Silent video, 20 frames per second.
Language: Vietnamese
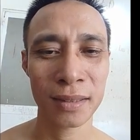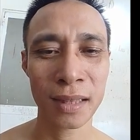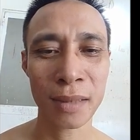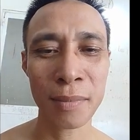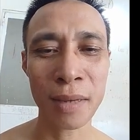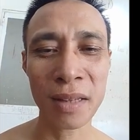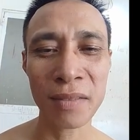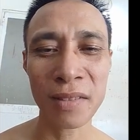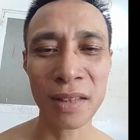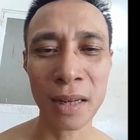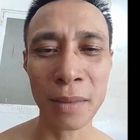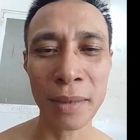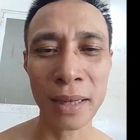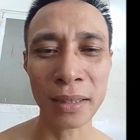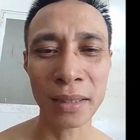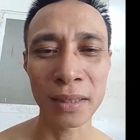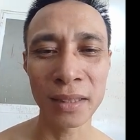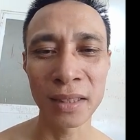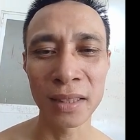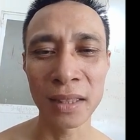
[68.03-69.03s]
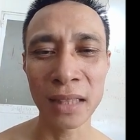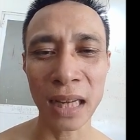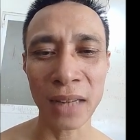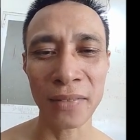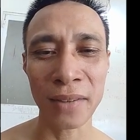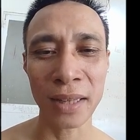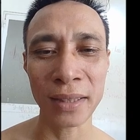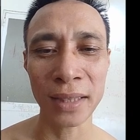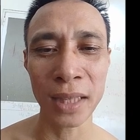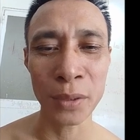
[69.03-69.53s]
Các bác và các bạn thử dừng lại
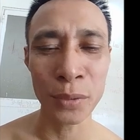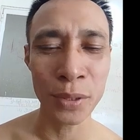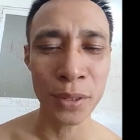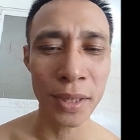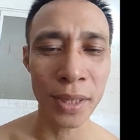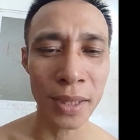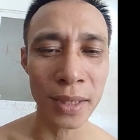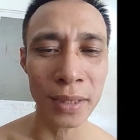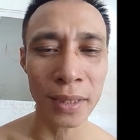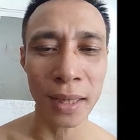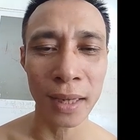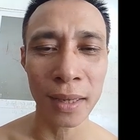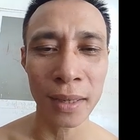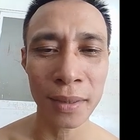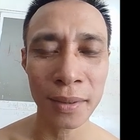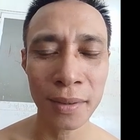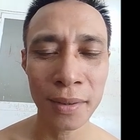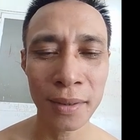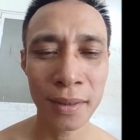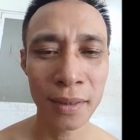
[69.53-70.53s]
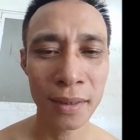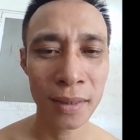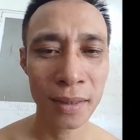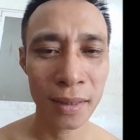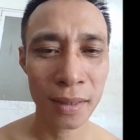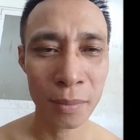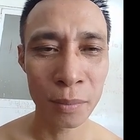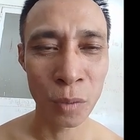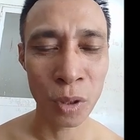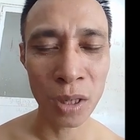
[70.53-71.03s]
vài giây suy nghĩ xem nào.
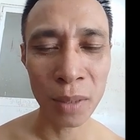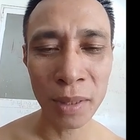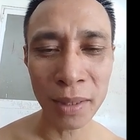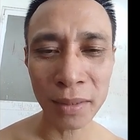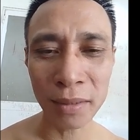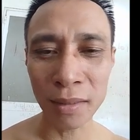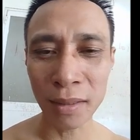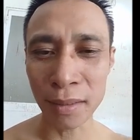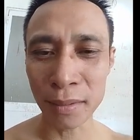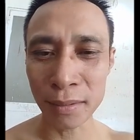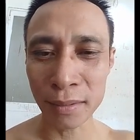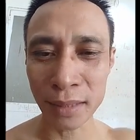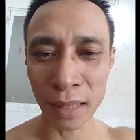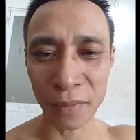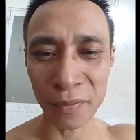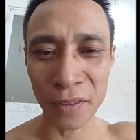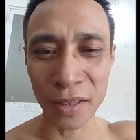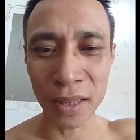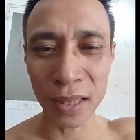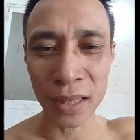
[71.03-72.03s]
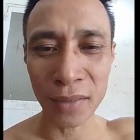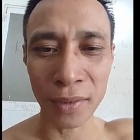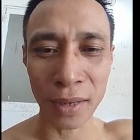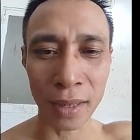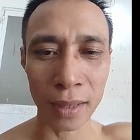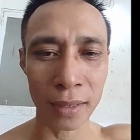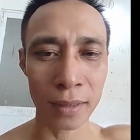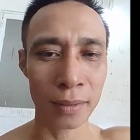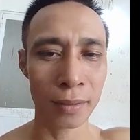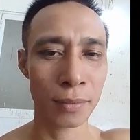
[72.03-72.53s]
Một cái bức tường trắng phới như
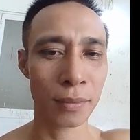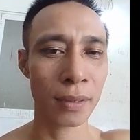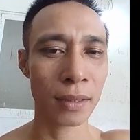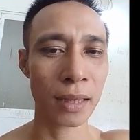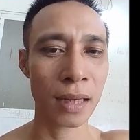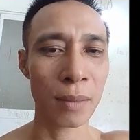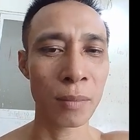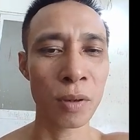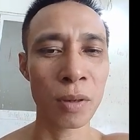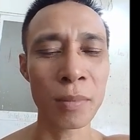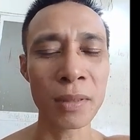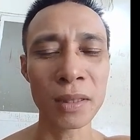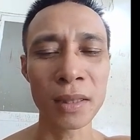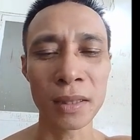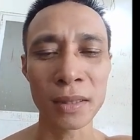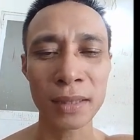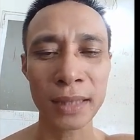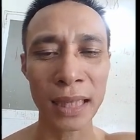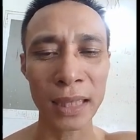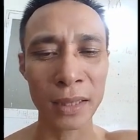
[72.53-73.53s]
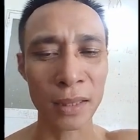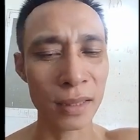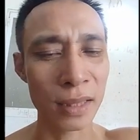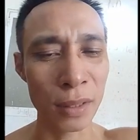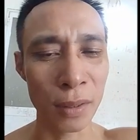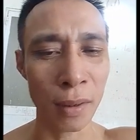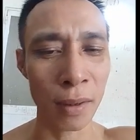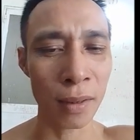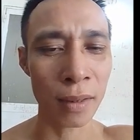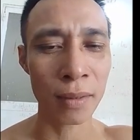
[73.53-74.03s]
vậy, hoặc là một bức tường xanh hay
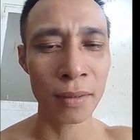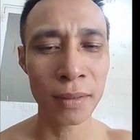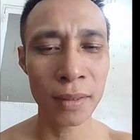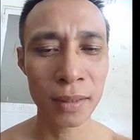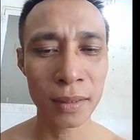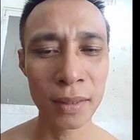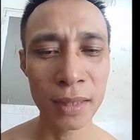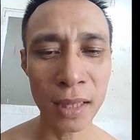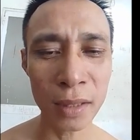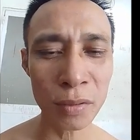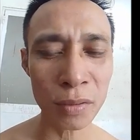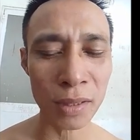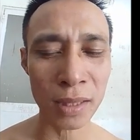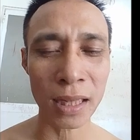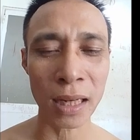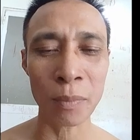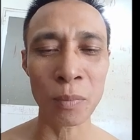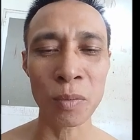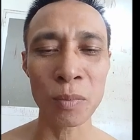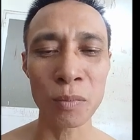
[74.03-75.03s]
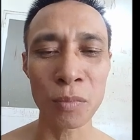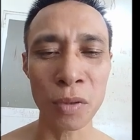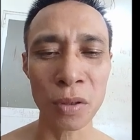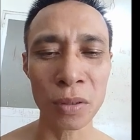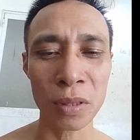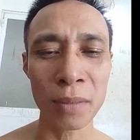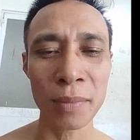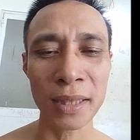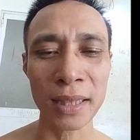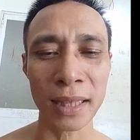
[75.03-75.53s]
gì đó, tự nhiên chúng ta đặt một
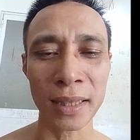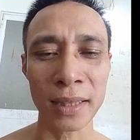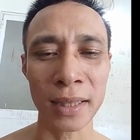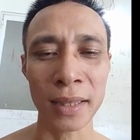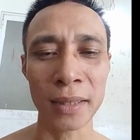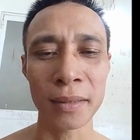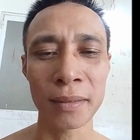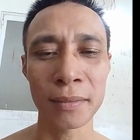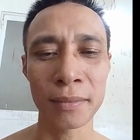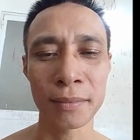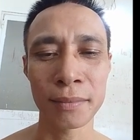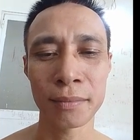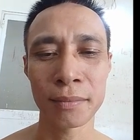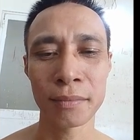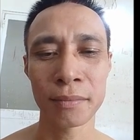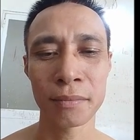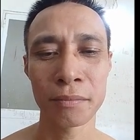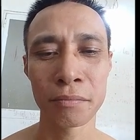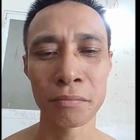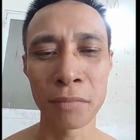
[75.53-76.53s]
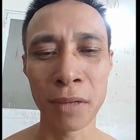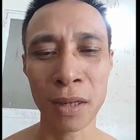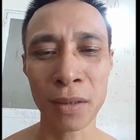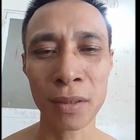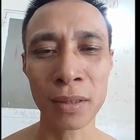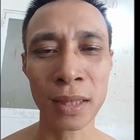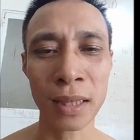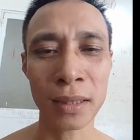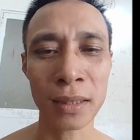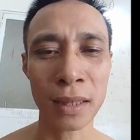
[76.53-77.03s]
cái bức tranh lên mà
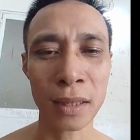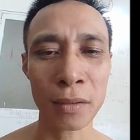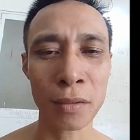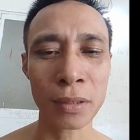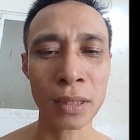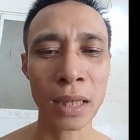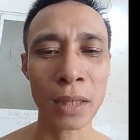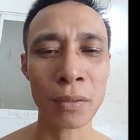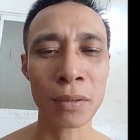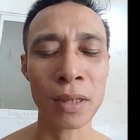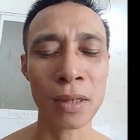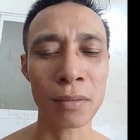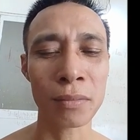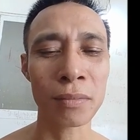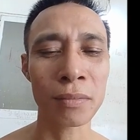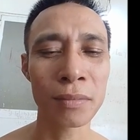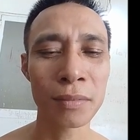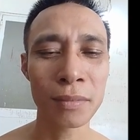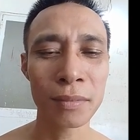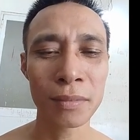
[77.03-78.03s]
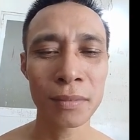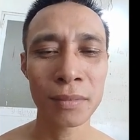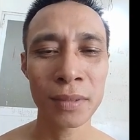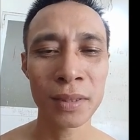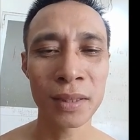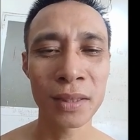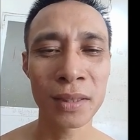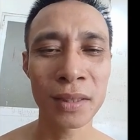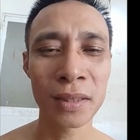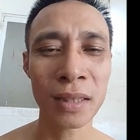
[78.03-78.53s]
nó thành là có tài có lộc,
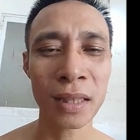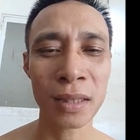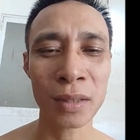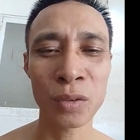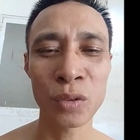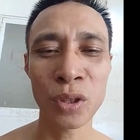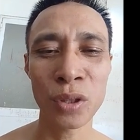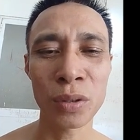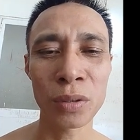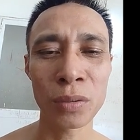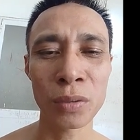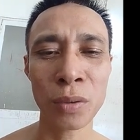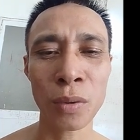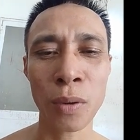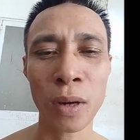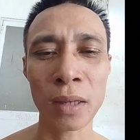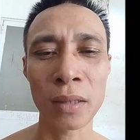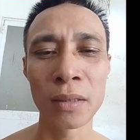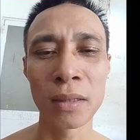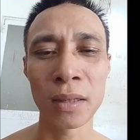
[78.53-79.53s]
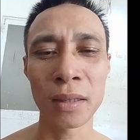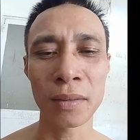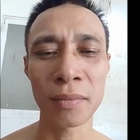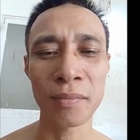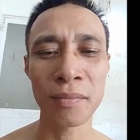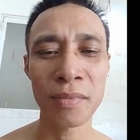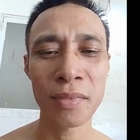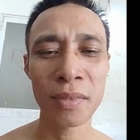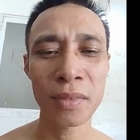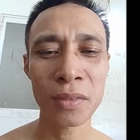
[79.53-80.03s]
thì thực ra chuyện nó hoang đường.
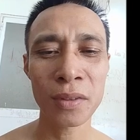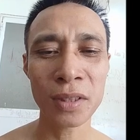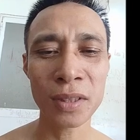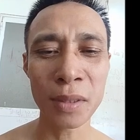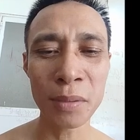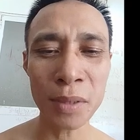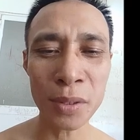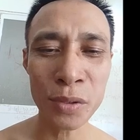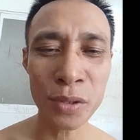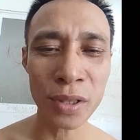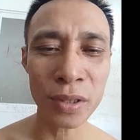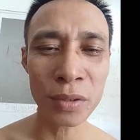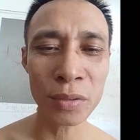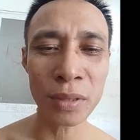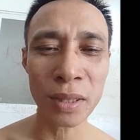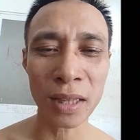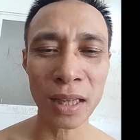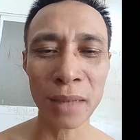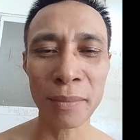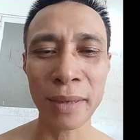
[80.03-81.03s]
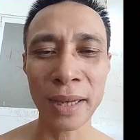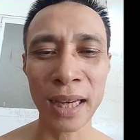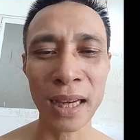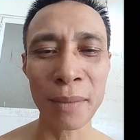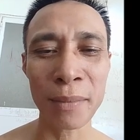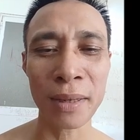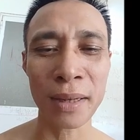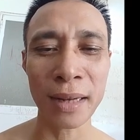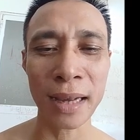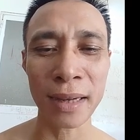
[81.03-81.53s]
Nó giống cái chuyện chúng ta cái
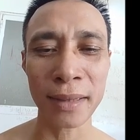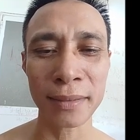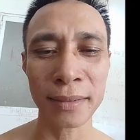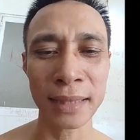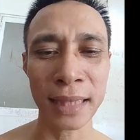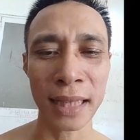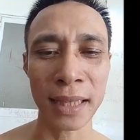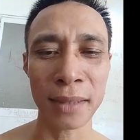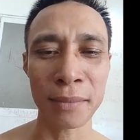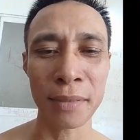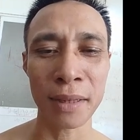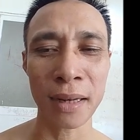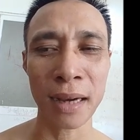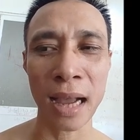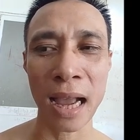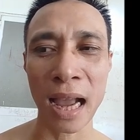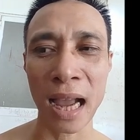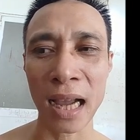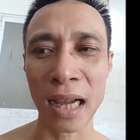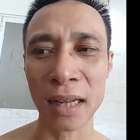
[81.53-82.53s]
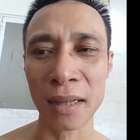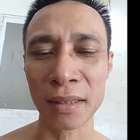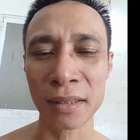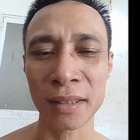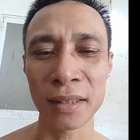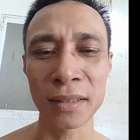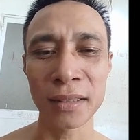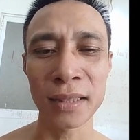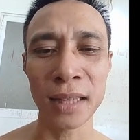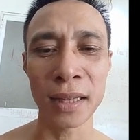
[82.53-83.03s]
bé mà đang chạy mà ngã
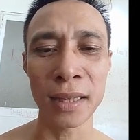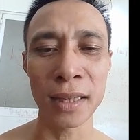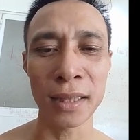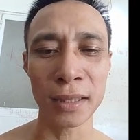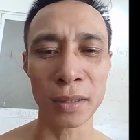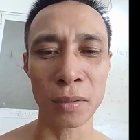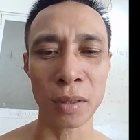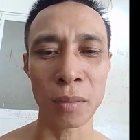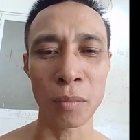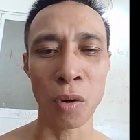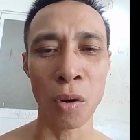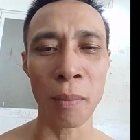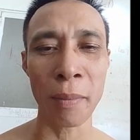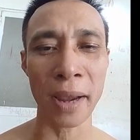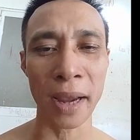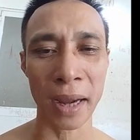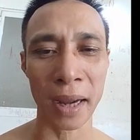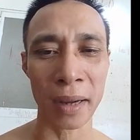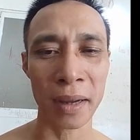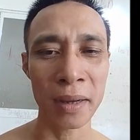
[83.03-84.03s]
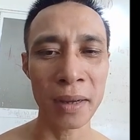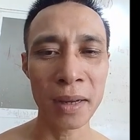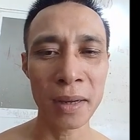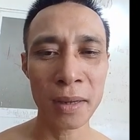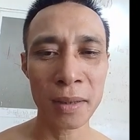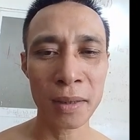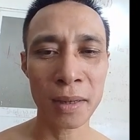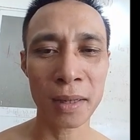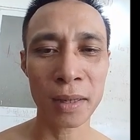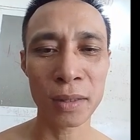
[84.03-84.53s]
sưng chân lên, xong rồi bố mẹ
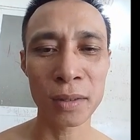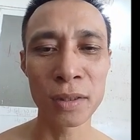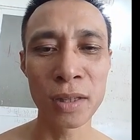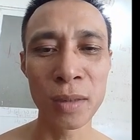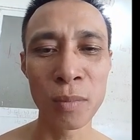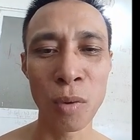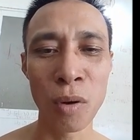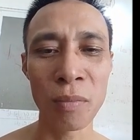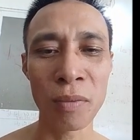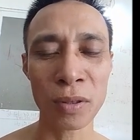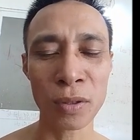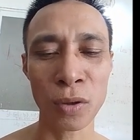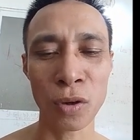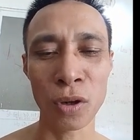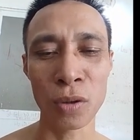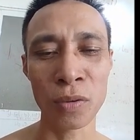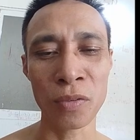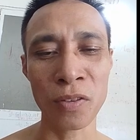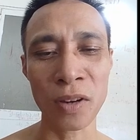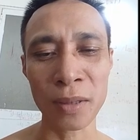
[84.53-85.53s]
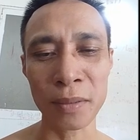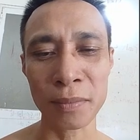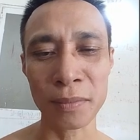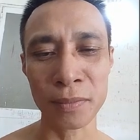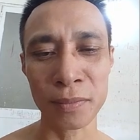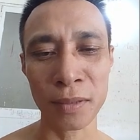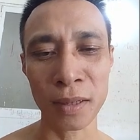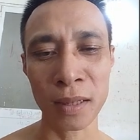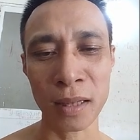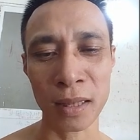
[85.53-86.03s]
đưa mồm vào thổi phát,
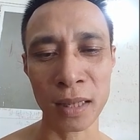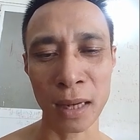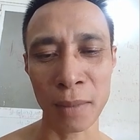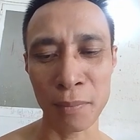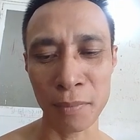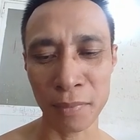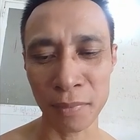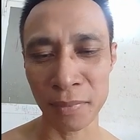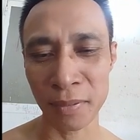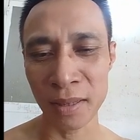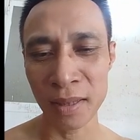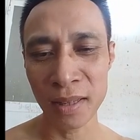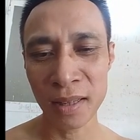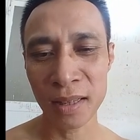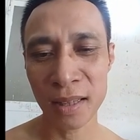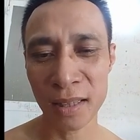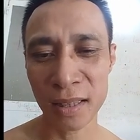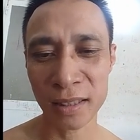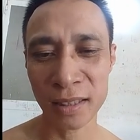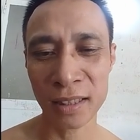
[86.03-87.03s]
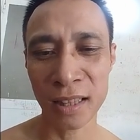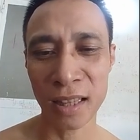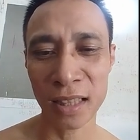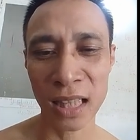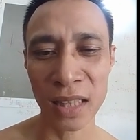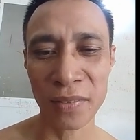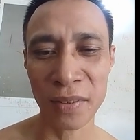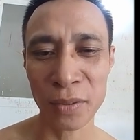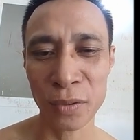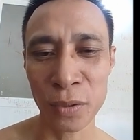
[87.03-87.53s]
hoặc là cầm sờ
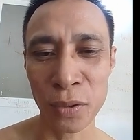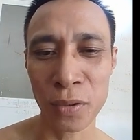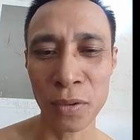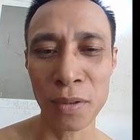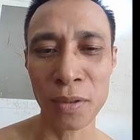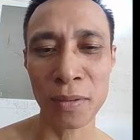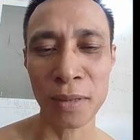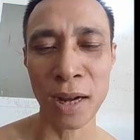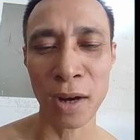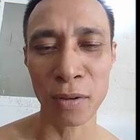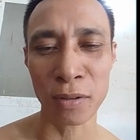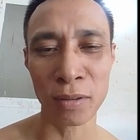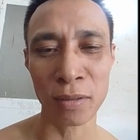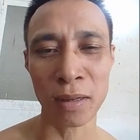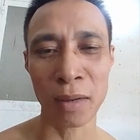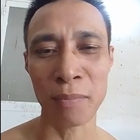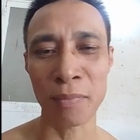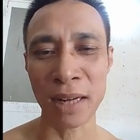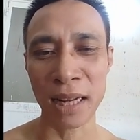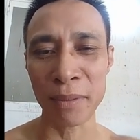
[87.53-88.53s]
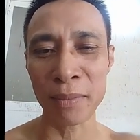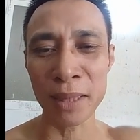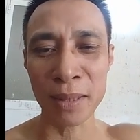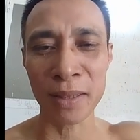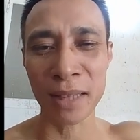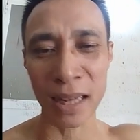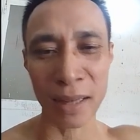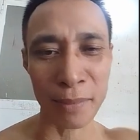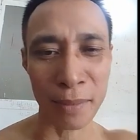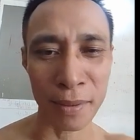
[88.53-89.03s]
tay vào chỗ đau, xong cầm lém
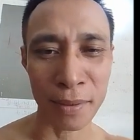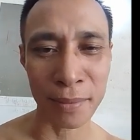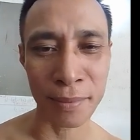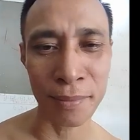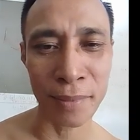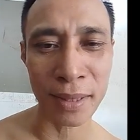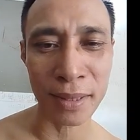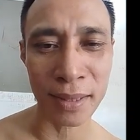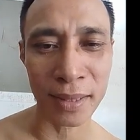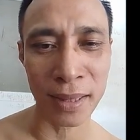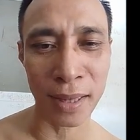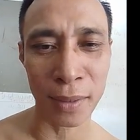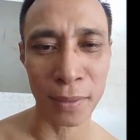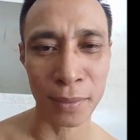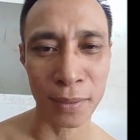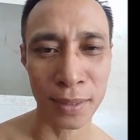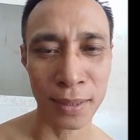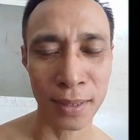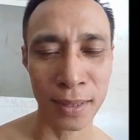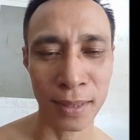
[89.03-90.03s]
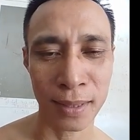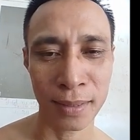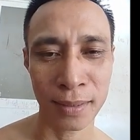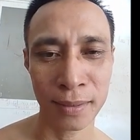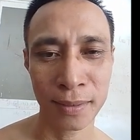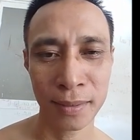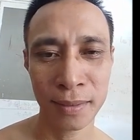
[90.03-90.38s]
điều cái bảo mất cái đau đấy à.